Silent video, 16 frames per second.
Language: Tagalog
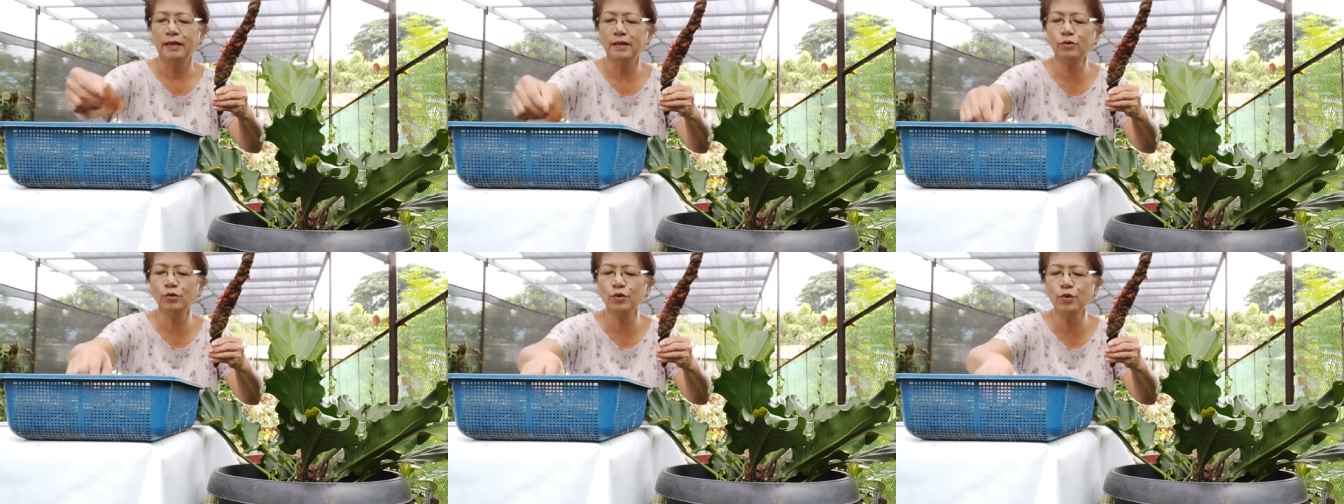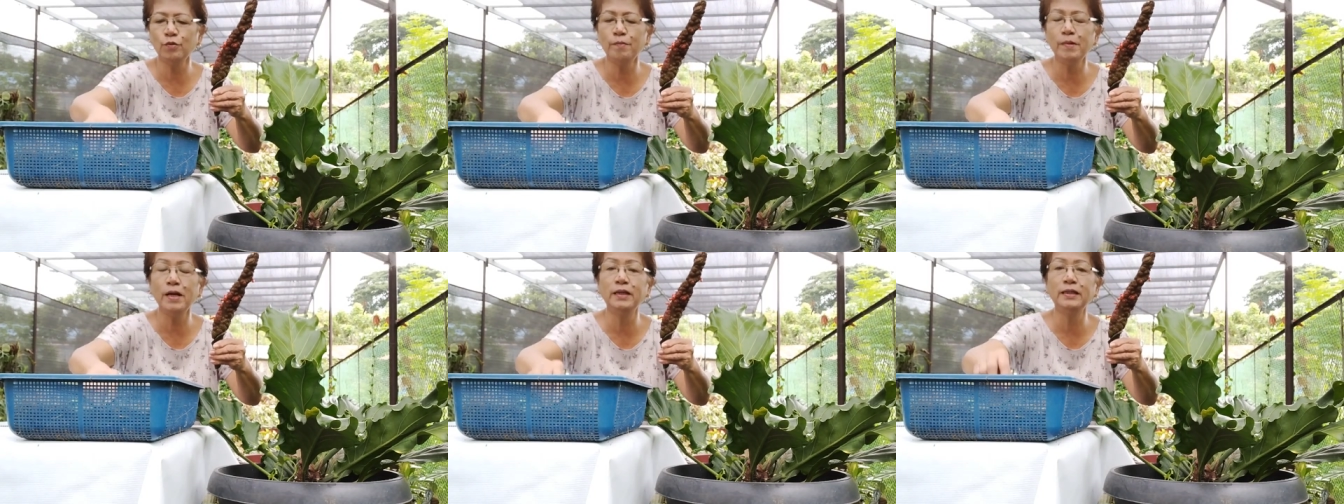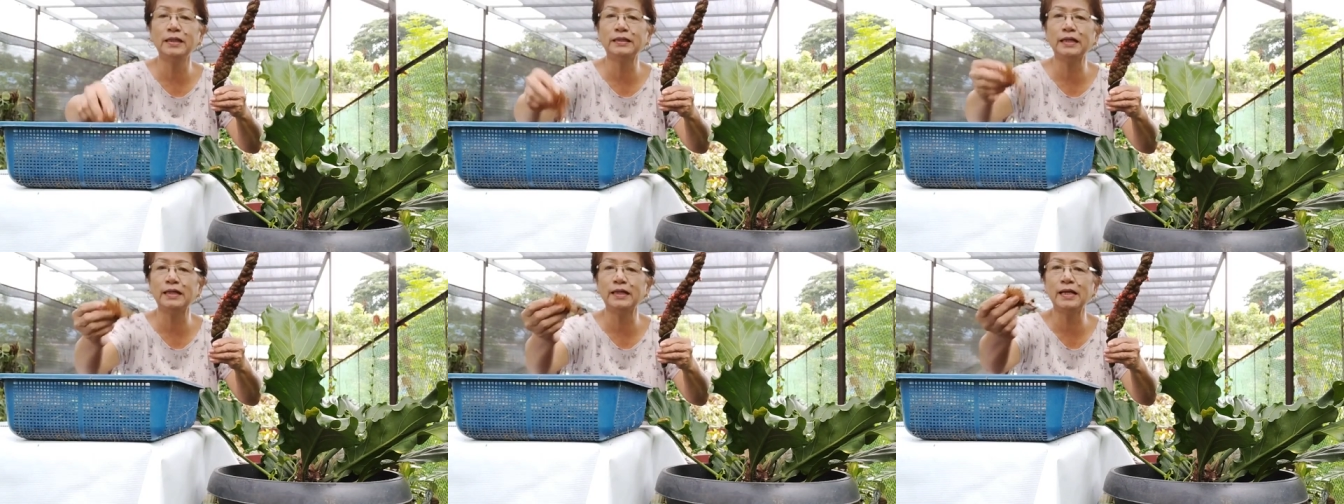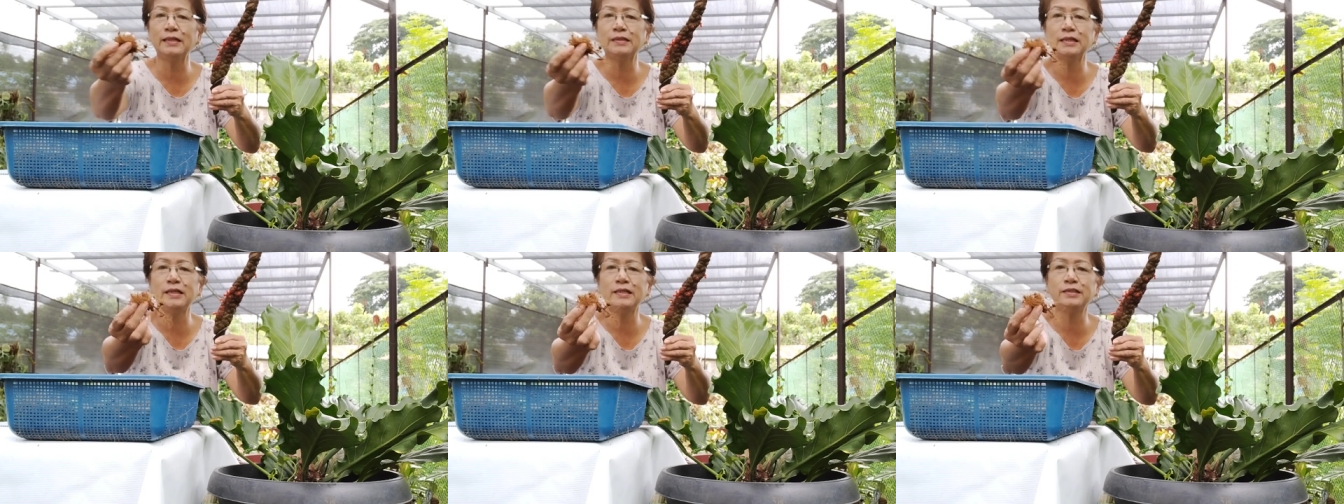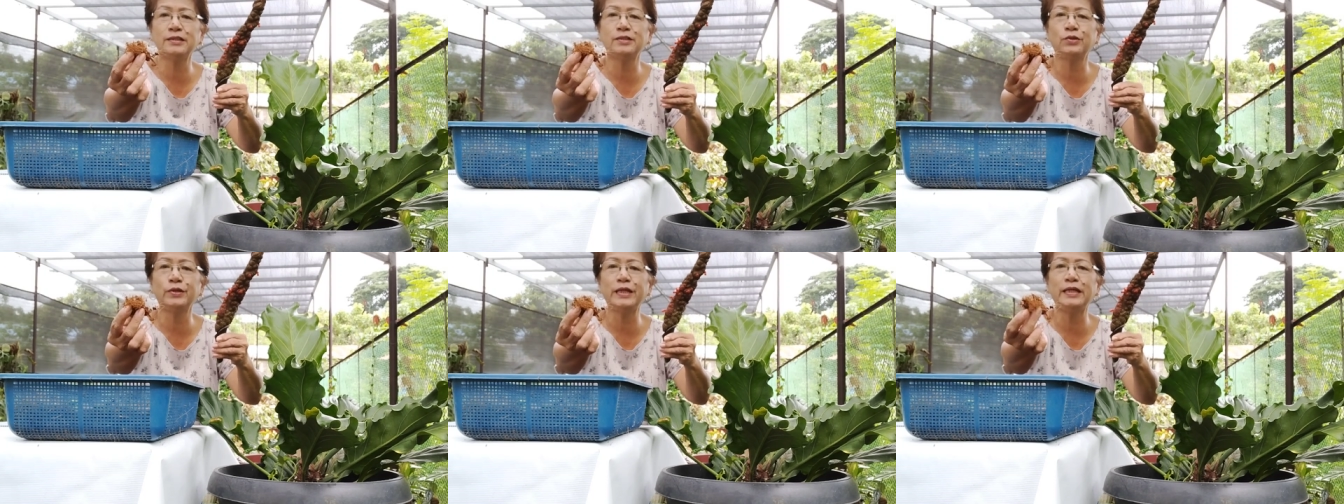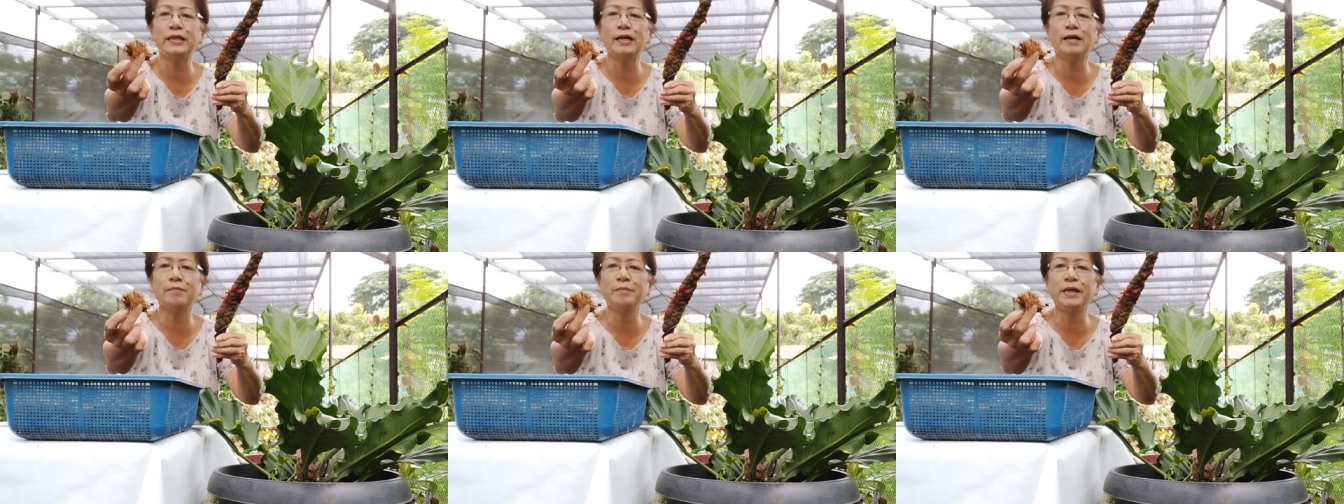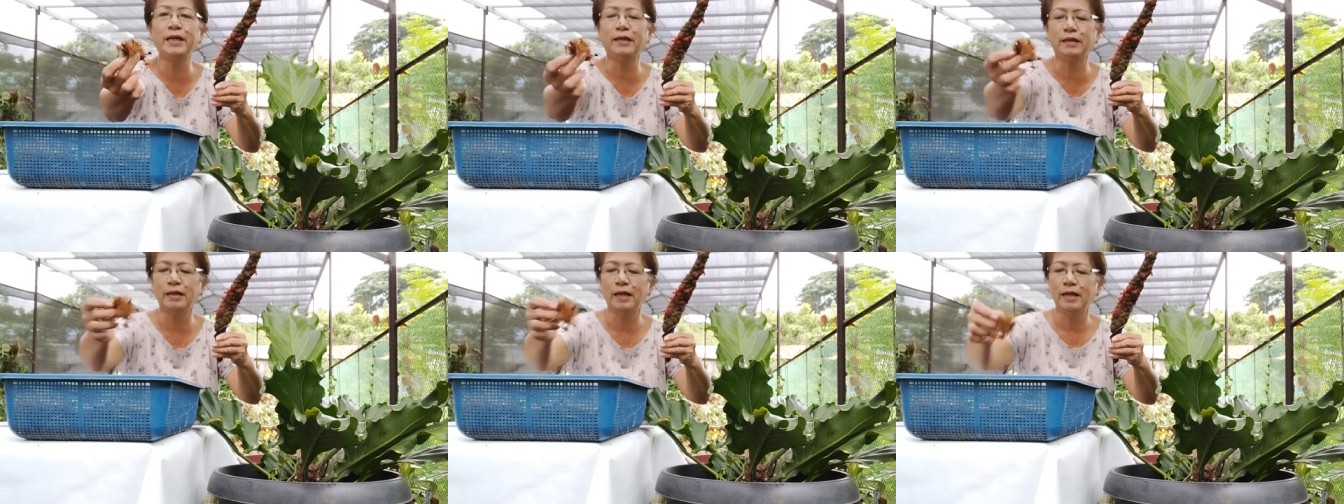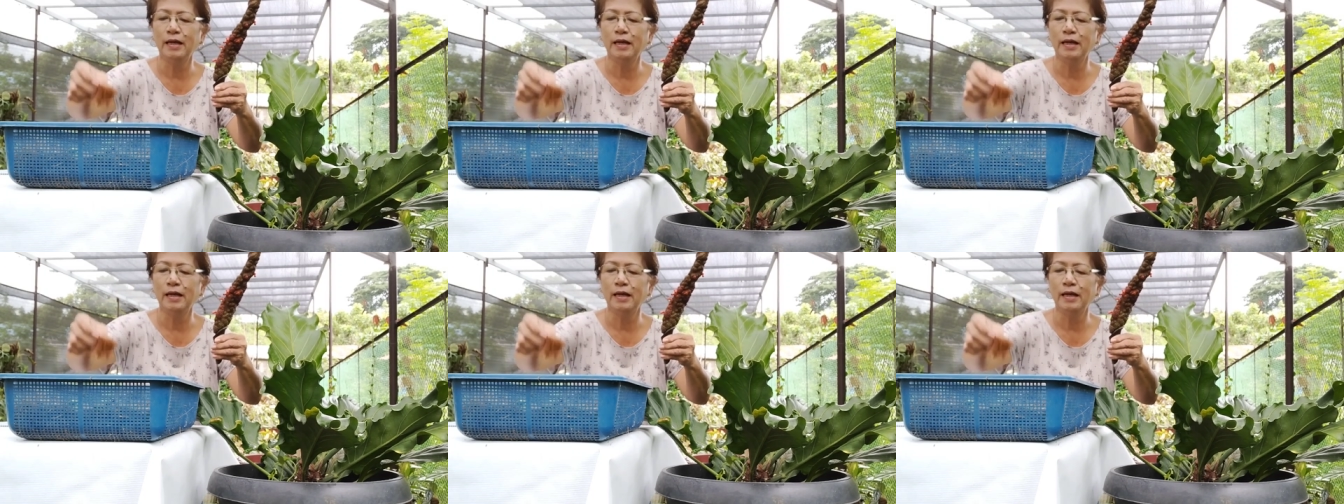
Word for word: Ito yung mga natira sa na-strain namin.